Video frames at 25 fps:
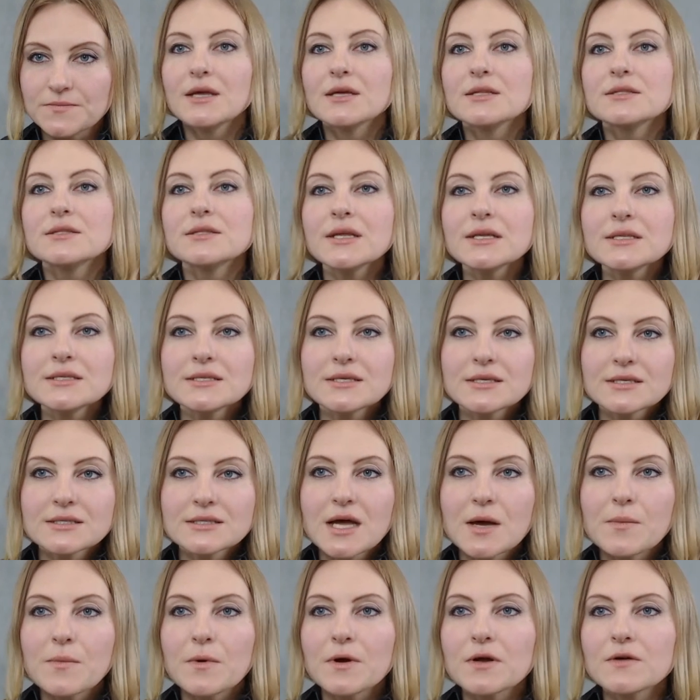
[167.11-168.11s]
Третий
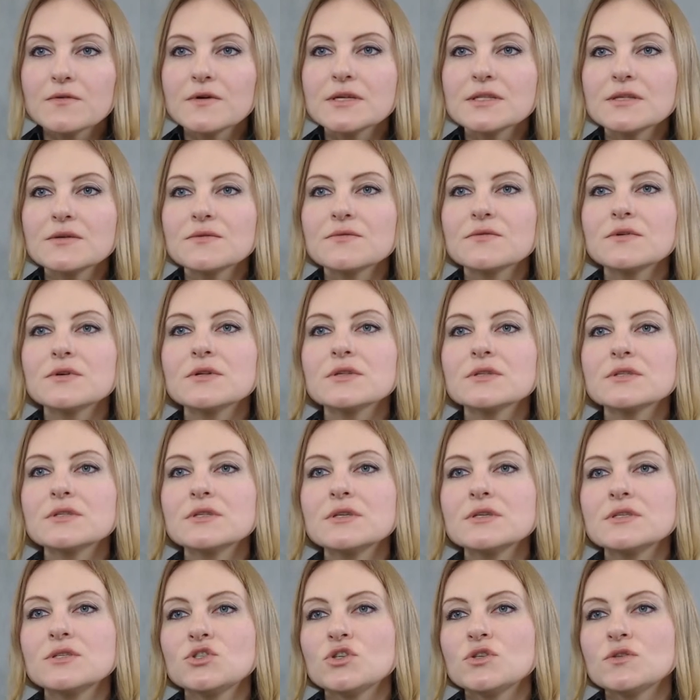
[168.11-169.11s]
этап охватывал
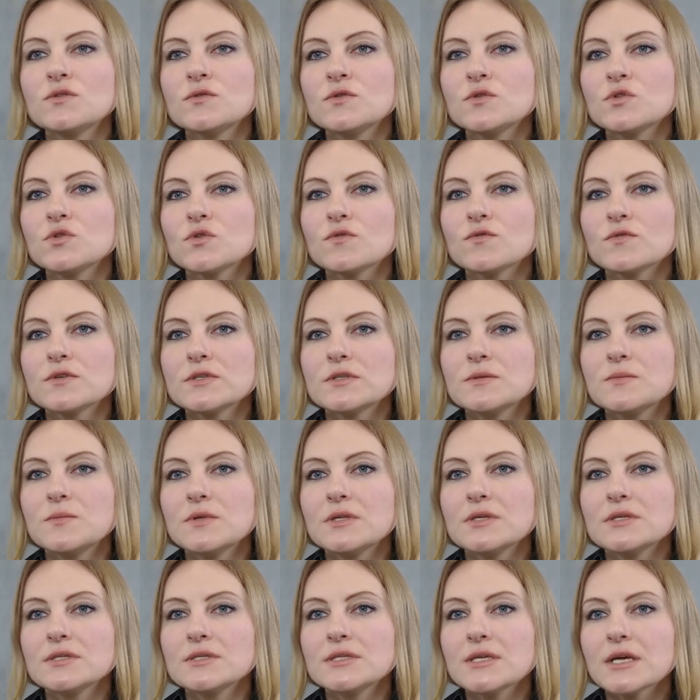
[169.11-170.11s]

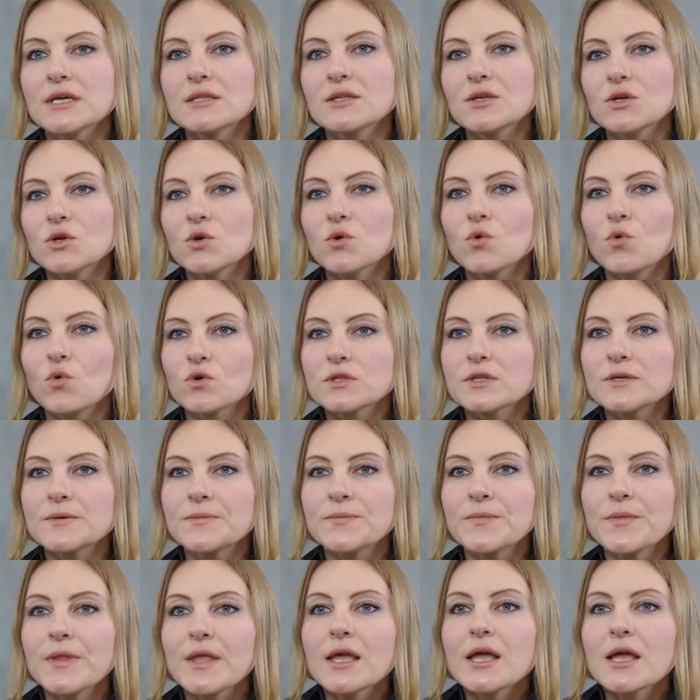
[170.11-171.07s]
1980-е годы.